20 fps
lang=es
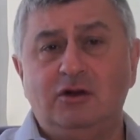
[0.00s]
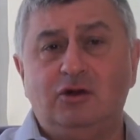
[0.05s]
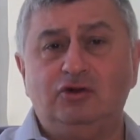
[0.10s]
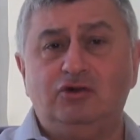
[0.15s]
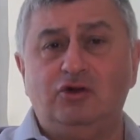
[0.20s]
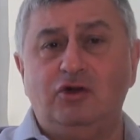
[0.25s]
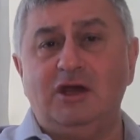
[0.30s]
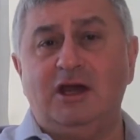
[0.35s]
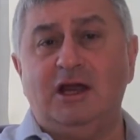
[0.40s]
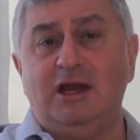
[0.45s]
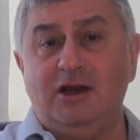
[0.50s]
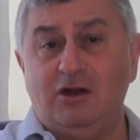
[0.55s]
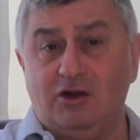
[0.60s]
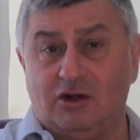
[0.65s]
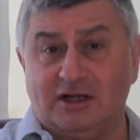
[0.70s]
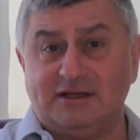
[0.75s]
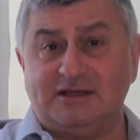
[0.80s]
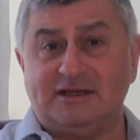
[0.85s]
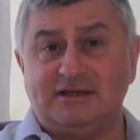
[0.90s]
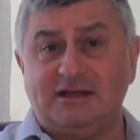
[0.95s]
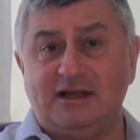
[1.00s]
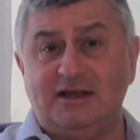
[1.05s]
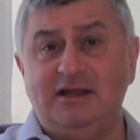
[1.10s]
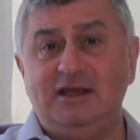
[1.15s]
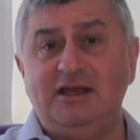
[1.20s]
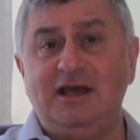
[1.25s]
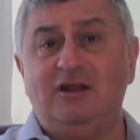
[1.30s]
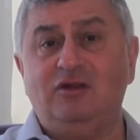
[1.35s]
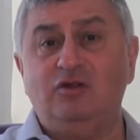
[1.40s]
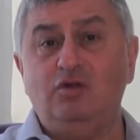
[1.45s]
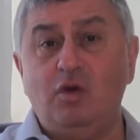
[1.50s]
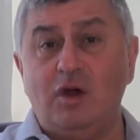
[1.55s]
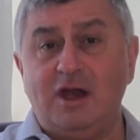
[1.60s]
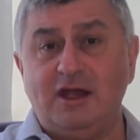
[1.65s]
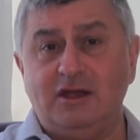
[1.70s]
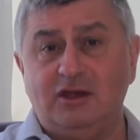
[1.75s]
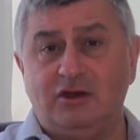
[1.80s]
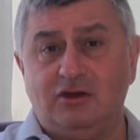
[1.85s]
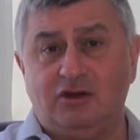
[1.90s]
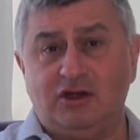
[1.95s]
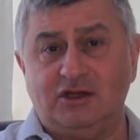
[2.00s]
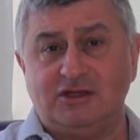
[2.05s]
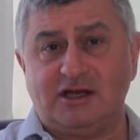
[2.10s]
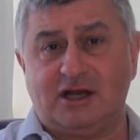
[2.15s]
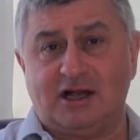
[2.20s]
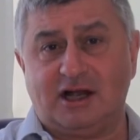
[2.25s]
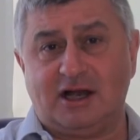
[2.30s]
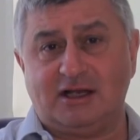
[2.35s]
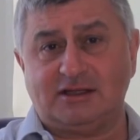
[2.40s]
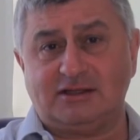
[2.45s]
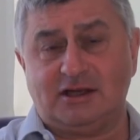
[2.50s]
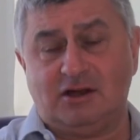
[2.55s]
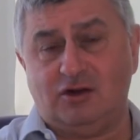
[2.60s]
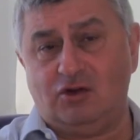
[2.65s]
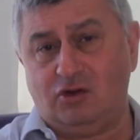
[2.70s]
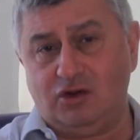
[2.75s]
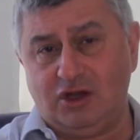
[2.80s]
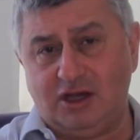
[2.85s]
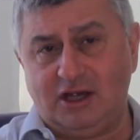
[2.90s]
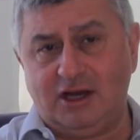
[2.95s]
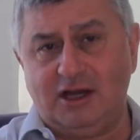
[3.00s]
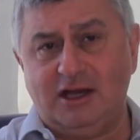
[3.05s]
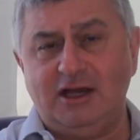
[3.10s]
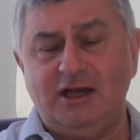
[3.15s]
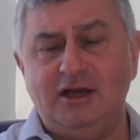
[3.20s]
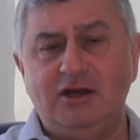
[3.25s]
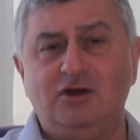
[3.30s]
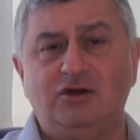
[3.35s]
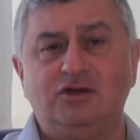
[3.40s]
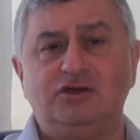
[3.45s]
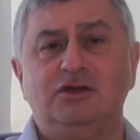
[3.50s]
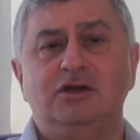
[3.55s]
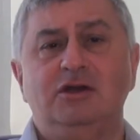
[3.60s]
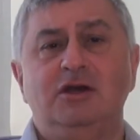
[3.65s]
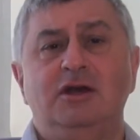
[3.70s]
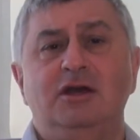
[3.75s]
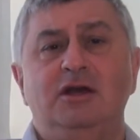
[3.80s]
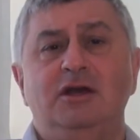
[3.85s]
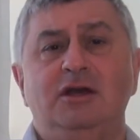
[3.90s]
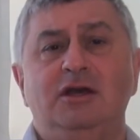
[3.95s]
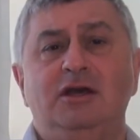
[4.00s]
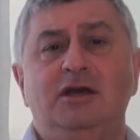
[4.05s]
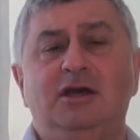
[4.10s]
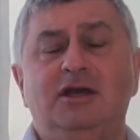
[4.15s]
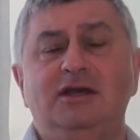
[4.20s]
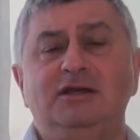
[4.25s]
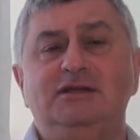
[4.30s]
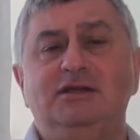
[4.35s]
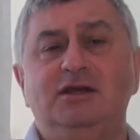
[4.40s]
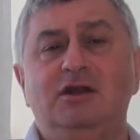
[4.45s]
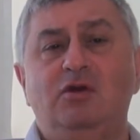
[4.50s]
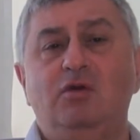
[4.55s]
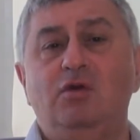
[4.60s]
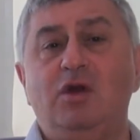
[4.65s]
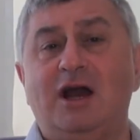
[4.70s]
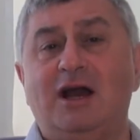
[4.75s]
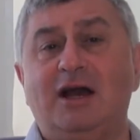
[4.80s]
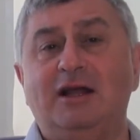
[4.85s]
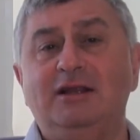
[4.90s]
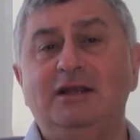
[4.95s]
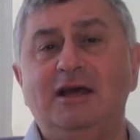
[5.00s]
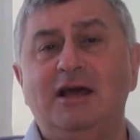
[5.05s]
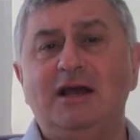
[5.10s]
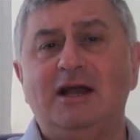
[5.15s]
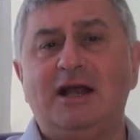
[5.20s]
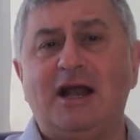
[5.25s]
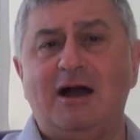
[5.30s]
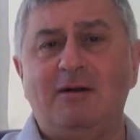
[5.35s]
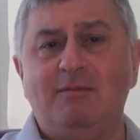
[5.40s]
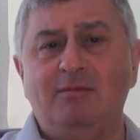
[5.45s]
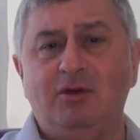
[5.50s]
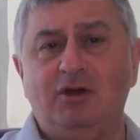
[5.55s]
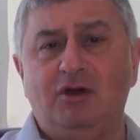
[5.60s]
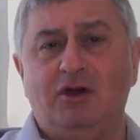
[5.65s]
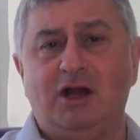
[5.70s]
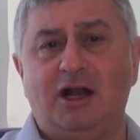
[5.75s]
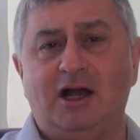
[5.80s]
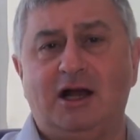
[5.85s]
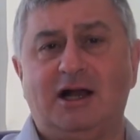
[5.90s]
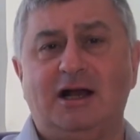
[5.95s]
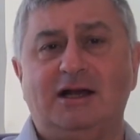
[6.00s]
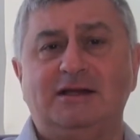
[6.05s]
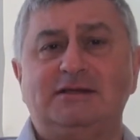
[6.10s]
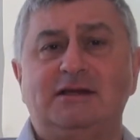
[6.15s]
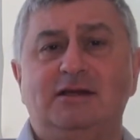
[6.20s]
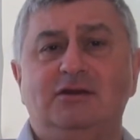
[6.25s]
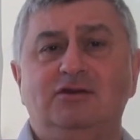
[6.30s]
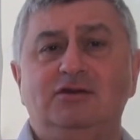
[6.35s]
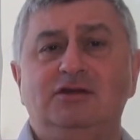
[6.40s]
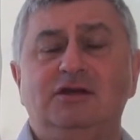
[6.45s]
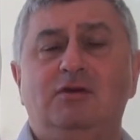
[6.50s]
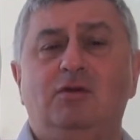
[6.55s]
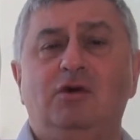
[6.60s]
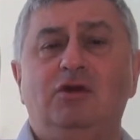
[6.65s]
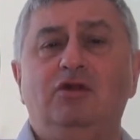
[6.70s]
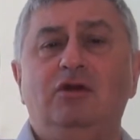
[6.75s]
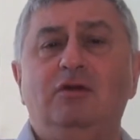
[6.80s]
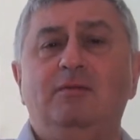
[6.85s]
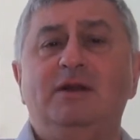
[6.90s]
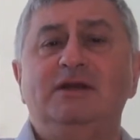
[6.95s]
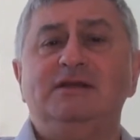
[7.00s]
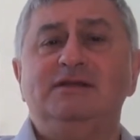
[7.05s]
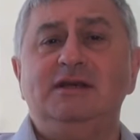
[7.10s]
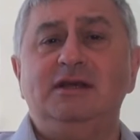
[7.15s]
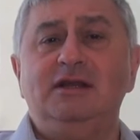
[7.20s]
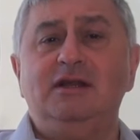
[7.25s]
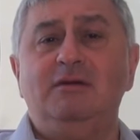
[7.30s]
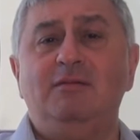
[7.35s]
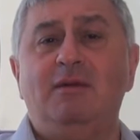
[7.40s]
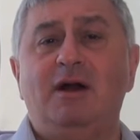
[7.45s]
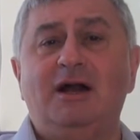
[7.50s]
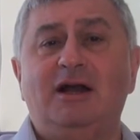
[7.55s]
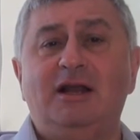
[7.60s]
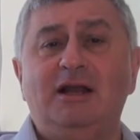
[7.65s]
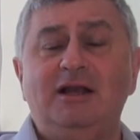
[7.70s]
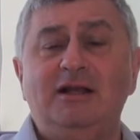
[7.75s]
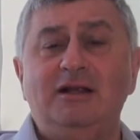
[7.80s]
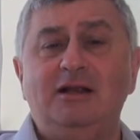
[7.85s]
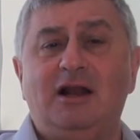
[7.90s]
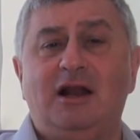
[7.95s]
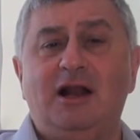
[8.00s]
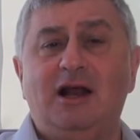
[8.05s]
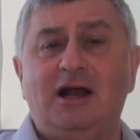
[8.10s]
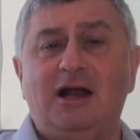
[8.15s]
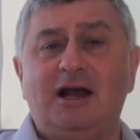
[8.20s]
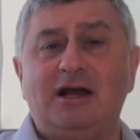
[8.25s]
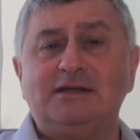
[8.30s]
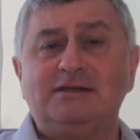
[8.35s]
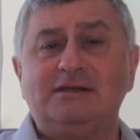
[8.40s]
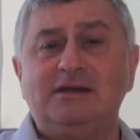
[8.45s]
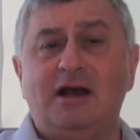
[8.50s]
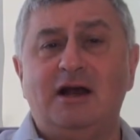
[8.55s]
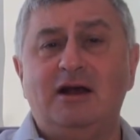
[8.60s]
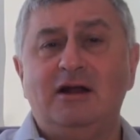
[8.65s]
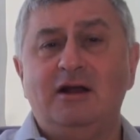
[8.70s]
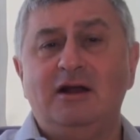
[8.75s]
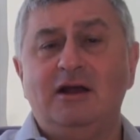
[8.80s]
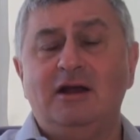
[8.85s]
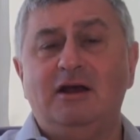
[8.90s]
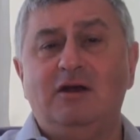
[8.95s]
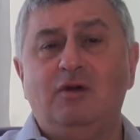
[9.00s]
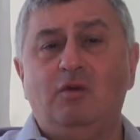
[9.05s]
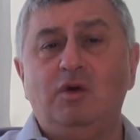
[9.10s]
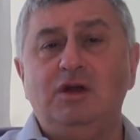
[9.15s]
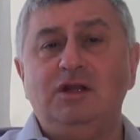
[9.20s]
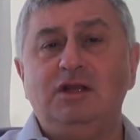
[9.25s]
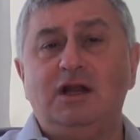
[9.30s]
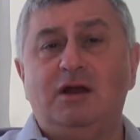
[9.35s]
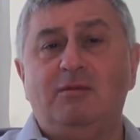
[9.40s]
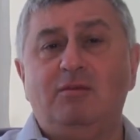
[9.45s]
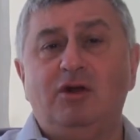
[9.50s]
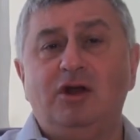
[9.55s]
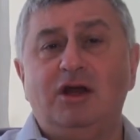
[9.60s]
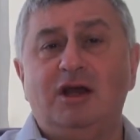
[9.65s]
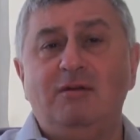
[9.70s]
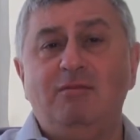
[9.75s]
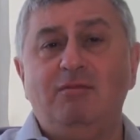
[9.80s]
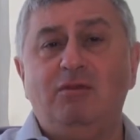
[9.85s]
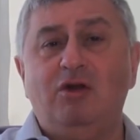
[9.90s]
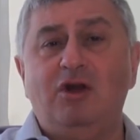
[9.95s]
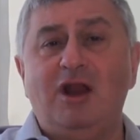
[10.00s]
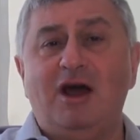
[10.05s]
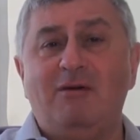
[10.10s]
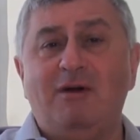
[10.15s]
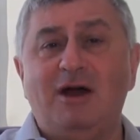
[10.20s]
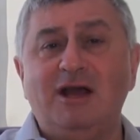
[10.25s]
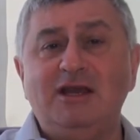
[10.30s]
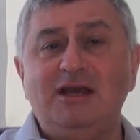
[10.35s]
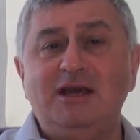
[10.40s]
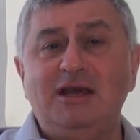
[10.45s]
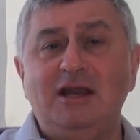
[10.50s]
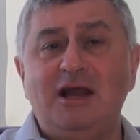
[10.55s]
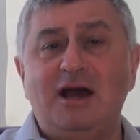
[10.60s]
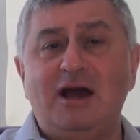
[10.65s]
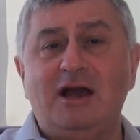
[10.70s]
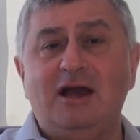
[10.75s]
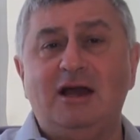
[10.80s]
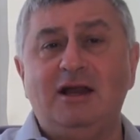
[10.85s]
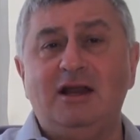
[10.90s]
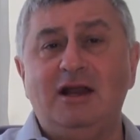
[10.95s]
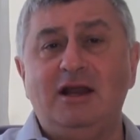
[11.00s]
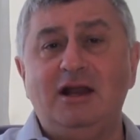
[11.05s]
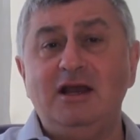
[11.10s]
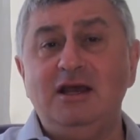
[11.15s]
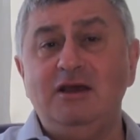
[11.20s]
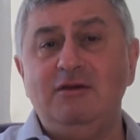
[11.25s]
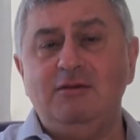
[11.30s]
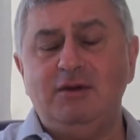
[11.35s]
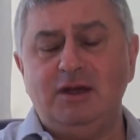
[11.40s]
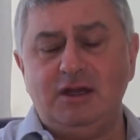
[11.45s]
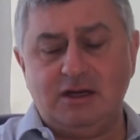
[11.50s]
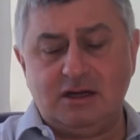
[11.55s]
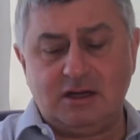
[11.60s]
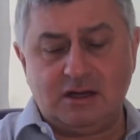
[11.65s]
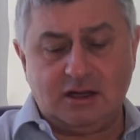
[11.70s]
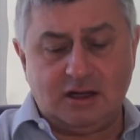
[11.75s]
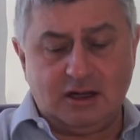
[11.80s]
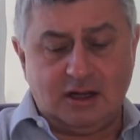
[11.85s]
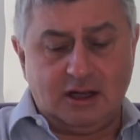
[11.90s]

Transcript: otros inquilinos que se sentían dueños de esa casa, no inquilinos, y que hicieron una cantidad de cambios en la casa. Entonces cuando el presidente Macri entra a la casa, encuentra por ejemplo la bañera en el living,